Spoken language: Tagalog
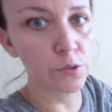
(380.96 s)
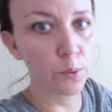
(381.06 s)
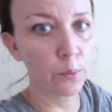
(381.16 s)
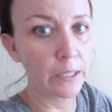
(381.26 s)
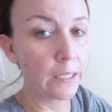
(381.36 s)

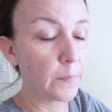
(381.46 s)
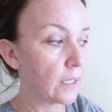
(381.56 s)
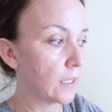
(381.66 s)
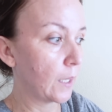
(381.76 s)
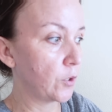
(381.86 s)
So, ilipat
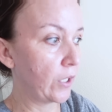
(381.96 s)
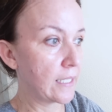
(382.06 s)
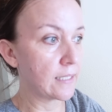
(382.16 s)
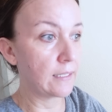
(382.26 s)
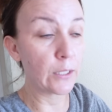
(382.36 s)
lang namin yung
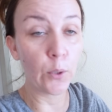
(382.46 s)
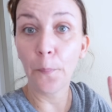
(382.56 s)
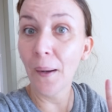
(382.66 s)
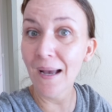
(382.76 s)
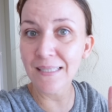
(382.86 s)
AC dito.
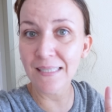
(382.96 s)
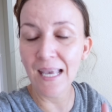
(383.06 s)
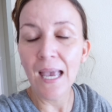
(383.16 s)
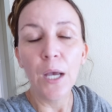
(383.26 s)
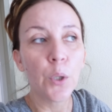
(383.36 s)
Plus,
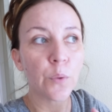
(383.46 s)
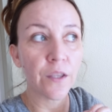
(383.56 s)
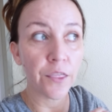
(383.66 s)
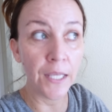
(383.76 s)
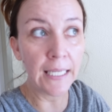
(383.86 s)

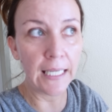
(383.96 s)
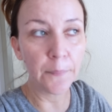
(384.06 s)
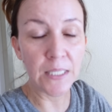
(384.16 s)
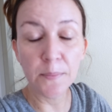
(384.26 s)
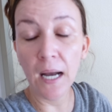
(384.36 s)
we're thinking,
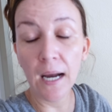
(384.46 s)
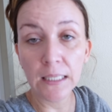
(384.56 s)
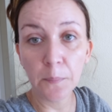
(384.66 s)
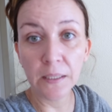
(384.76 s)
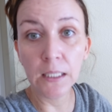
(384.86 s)
mas
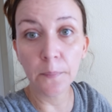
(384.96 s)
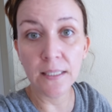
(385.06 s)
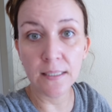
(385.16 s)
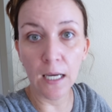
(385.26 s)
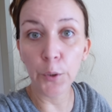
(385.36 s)
makakatipid kami
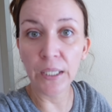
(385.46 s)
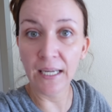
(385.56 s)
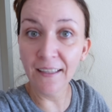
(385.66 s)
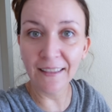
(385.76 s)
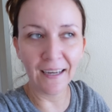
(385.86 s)
sa
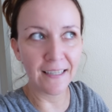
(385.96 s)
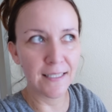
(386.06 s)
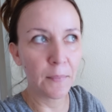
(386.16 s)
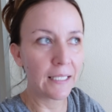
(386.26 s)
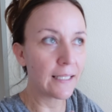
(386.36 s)
kuryente kasi
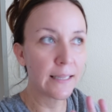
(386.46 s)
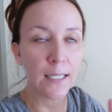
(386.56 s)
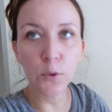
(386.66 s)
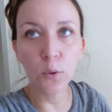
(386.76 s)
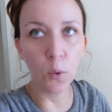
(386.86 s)
maliit
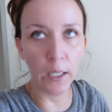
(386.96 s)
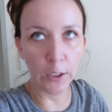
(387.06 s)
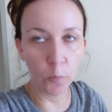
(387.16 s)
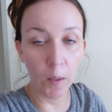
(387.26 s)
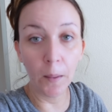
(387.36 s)
lang tong
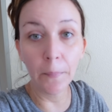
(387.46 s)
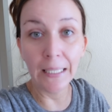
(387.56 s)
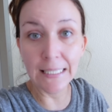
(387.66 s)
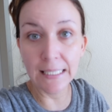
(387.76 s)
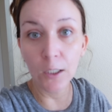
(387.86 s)
kwarto, be.
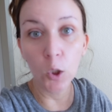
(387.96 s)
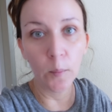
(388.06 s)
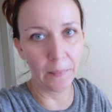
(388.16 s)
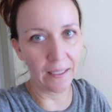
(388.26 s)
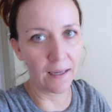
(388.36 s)
Mabilis lang
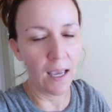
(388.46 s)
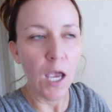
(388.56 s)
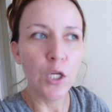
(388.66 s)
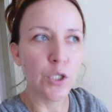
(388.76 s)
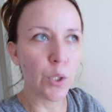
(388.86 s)
lumamig.
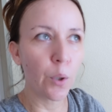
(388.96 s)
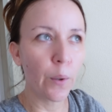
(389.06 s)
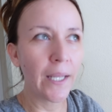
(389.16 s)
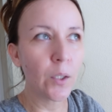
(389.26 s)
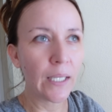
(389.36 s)
So,
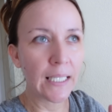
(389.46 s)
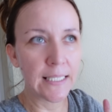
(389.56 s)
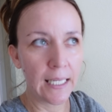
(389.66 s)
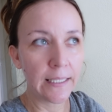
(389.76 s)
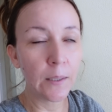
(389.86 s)
anyway,
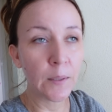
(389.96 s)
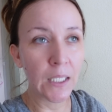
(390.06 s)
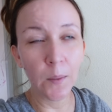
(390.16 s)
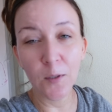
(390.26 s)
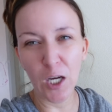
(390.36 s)
kasi hindi naman
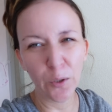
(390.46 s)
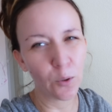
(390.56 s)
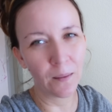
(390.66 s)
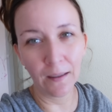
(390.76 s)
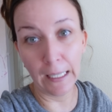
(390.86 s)
kami masyadong
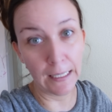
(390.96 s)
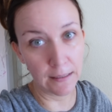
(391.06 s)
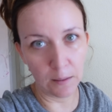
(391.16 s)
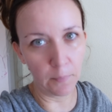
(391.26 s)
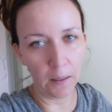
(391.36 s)

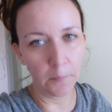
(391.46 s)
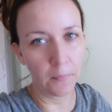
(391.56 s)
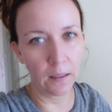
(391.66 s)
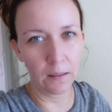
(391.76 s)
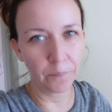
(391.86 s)
ma-AC, be.
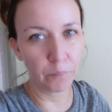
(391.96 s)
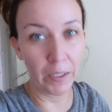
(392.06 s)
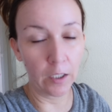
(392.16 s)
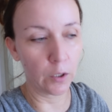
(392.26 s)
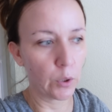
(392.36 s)
Ma
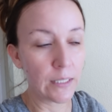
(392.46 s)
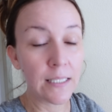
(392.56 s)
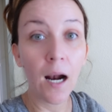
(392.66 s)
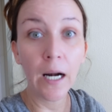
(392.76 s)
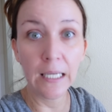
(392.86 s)
may aircon.
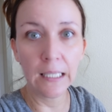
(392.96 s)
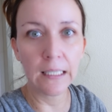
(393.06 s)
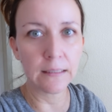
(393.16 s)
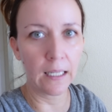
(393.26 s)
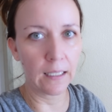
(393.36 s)
Si Aryan
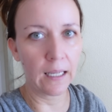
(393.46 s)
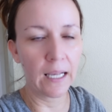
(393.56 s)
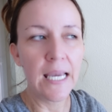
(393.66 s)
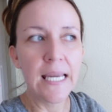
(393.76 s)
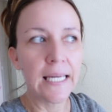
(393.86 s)
lang
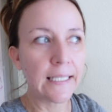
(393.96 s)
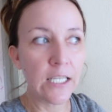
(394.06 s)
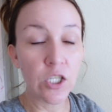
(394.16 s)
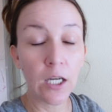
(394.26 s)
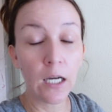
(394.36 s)
talaga. Hindi
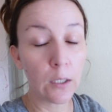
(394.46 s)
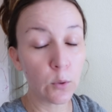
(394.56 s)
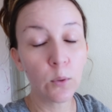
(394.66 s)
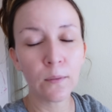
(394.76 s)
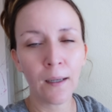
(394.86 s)
siya
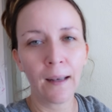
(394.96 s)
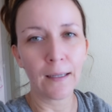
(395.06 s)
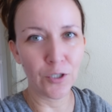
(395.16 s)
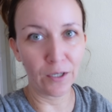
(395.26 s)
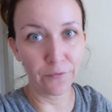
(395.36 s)
nakakatulog ng
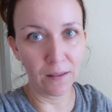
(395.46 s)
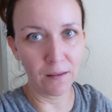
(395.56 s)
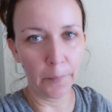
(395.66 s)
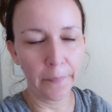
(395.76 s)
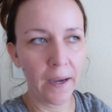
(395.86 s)
electric fan
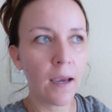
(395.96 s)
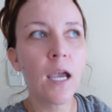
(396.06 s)
ng be.